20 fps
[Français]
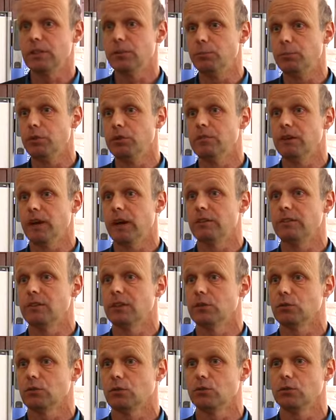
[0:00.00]
qui peuvent
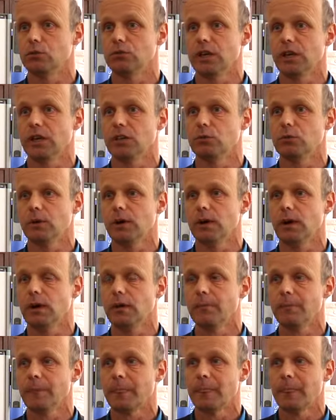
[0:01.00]
atteindre nos territoires.